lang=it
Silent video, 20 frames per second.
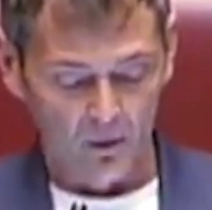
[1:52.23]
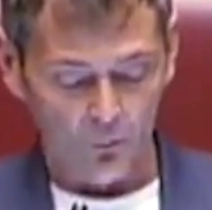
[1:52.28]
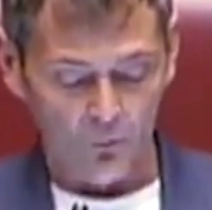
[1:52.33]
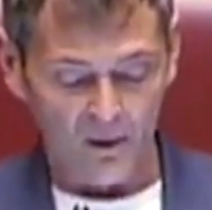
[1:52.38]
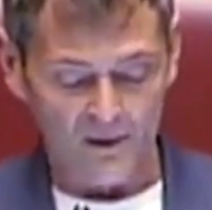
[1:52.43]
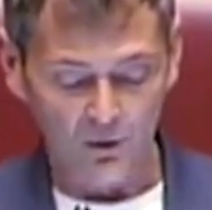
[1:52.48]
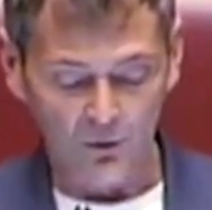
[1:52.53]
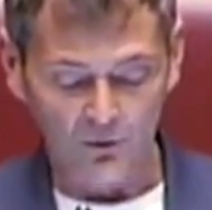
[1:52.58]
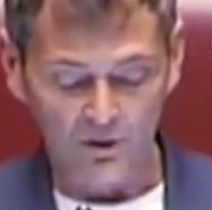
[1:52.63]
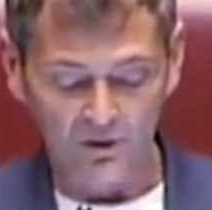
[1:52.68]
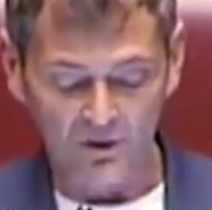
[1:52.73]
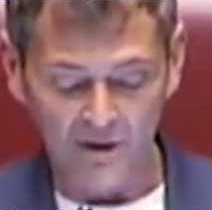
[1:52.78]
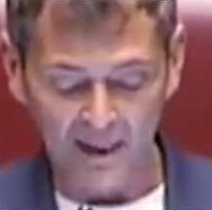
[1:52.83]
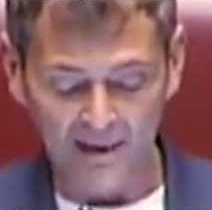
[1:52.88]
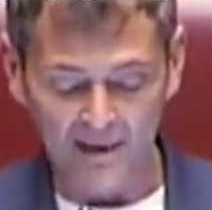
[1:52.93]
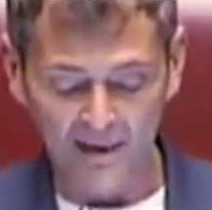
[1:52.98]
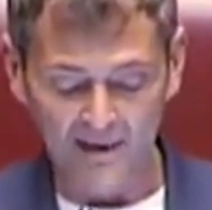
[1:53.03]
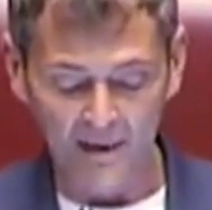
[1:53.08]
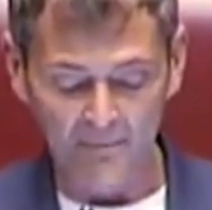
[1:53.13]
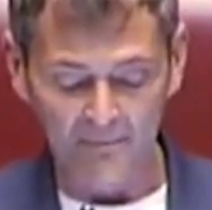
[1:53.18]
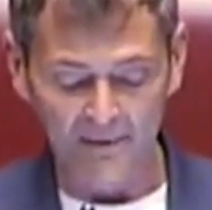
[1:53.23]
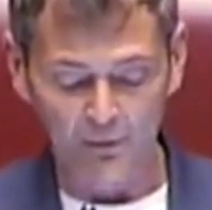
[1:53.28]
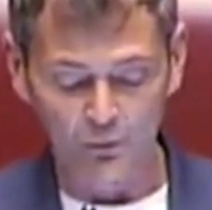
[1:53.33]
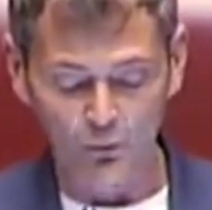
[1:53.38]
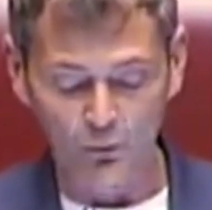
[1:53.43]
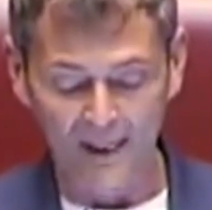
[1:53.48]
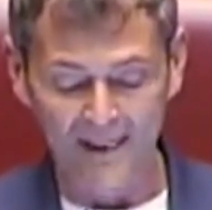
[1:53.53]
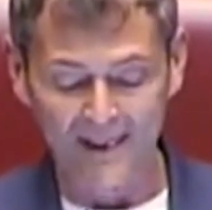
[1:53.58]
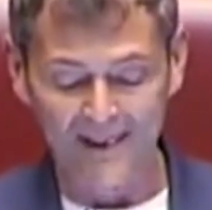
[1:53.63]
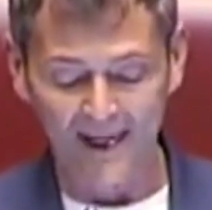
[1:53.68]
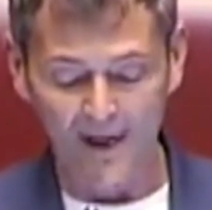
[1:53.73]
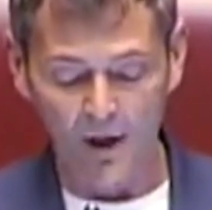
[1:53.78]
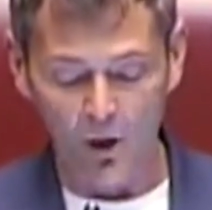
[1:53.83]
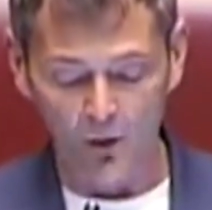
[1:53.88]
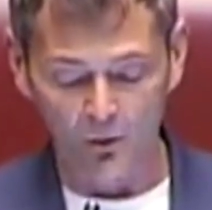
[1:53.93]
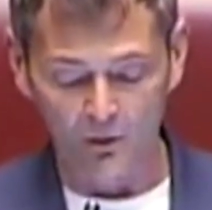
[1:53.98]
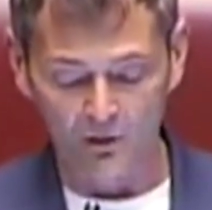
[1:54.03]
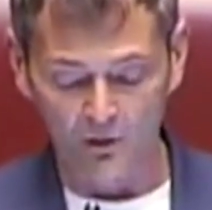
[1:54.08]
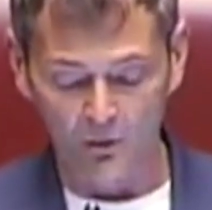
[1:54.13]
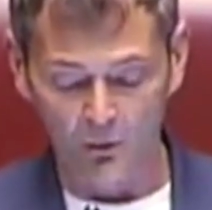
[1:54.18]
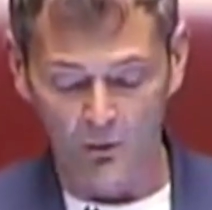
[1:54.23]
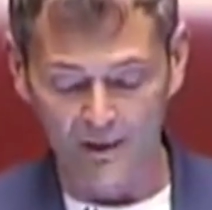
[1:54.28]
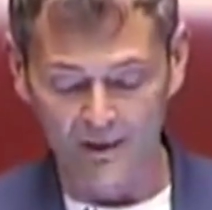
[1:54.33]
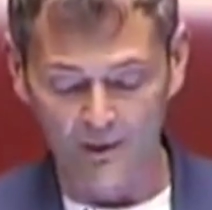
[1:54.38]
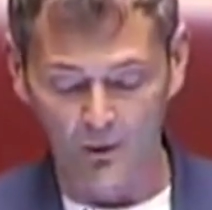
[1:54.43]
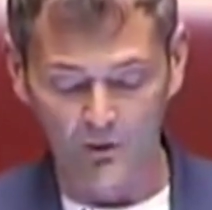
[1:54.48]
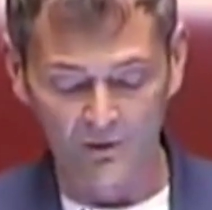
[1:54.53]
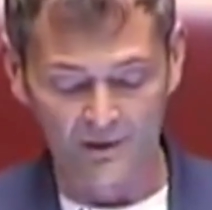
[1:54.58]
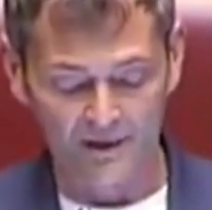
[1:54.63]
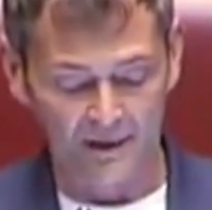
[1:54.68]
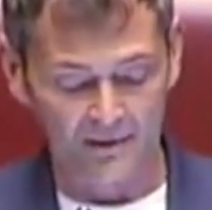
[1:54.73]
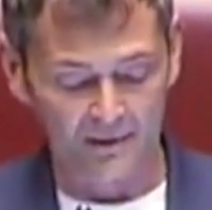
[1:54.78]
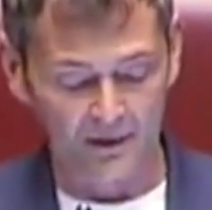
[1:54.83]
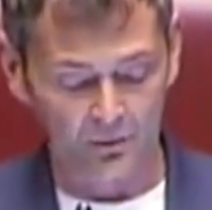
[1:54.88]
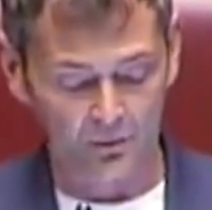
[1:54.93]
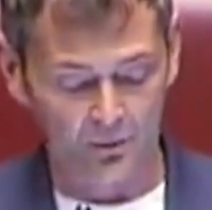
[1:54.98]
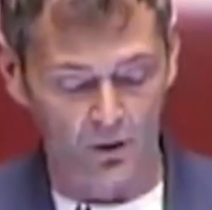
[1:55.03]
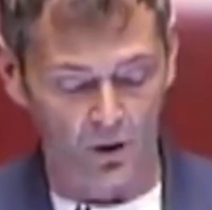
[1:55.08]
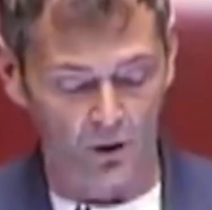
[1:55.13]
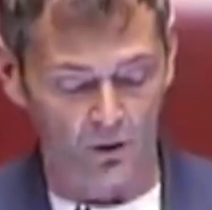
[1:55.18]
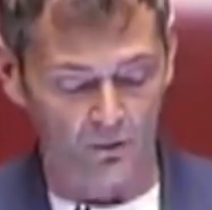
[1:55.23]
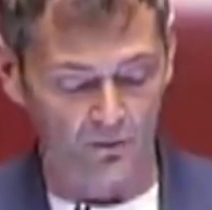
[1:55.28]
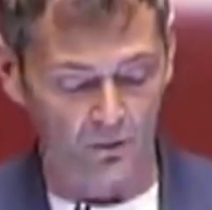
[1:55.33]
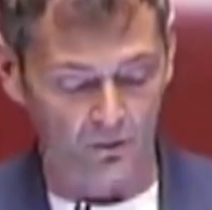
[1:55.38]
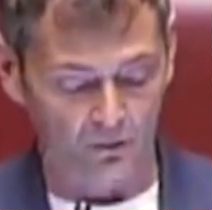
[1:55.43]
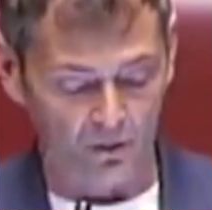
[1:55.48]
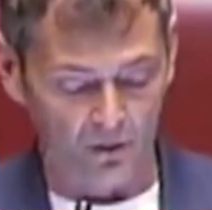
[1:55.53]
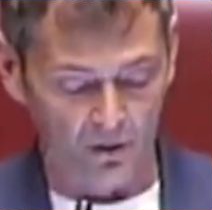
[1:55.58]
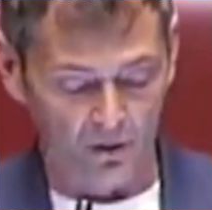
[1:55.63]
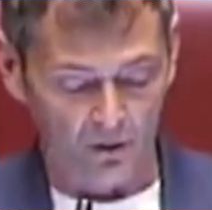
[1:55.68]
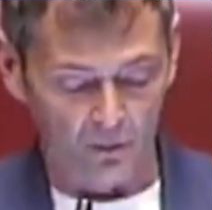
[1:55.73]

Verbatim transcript: Questo DDL riapertura è caotico, è contraddittorio,